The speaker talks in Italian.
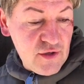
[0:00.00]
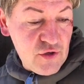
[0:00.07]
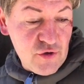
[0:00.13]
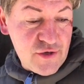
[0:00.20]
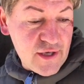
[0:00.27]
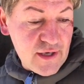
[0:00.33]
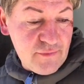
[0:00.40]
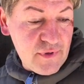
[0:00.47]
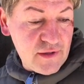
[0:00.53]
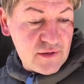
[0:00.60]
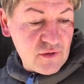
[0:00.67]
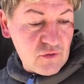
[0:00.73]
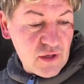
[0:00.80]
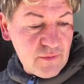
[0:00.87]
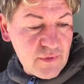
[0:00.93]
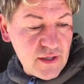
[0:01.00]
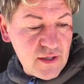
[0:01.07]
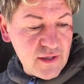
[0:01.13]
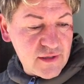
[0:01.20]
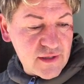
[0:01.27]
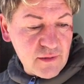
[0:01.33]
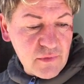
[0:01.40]
Io chiaramente con la
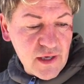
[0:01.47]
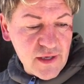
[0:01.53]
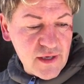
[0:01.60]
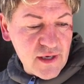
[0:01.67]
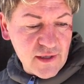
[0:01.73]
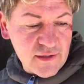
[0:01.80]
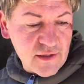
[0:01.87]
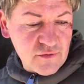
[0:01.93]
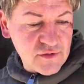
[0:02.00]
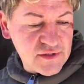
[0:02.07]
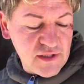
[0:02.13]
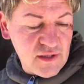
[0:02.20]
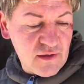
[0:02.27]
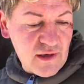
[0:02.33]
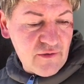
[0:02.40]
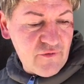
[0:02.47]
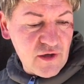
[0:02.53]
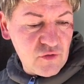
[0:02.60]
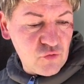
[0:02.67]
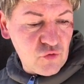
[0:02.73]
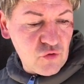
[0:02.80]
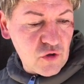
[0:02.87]
maglietta bagnata così,
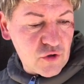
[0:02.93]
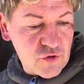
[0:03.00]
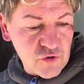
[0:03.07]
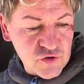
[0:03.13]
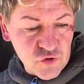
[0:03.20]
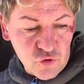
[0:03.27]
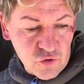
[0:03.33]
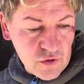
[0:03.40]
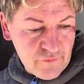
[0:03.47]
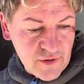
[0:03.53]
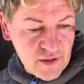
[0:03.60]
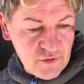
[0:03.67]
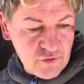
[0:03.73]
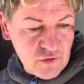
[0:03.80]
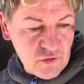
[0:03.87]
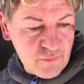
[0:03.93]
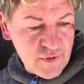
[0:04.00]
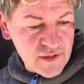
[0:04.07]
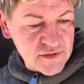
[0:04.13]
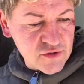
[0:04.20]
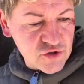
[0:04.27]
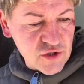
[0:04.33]
avendo un occhio solo, avendolo
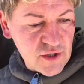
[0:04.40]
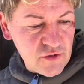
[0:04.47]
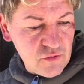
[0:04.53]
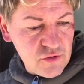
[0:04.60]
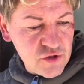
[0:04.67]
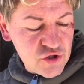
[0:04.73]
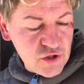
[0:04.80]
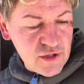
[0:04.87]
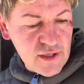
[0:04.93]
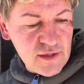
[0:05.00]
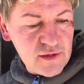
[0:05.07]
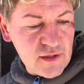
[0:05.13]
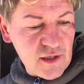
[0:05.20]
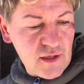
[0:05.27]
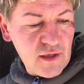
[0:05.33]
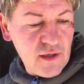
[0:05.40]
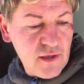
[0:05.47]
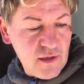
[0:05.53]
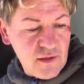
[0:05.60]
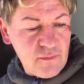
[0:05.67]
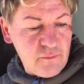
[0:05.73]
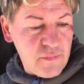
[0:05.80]
perso cioè in un incidente,
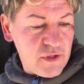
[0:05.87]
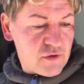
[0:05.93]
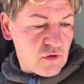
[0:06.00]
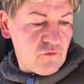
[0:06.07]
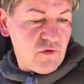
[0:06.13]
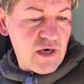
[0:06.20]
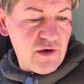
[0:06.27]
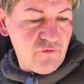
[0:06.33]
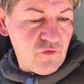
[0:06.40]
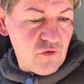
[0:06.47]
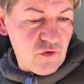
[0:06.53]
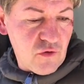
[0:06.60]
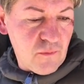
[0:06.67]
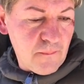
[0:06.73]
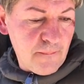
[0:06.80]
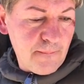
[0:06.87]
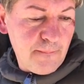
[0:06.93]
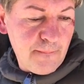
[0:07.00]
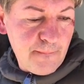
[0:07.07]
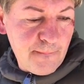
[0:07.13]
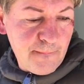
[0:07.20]
mi trovavo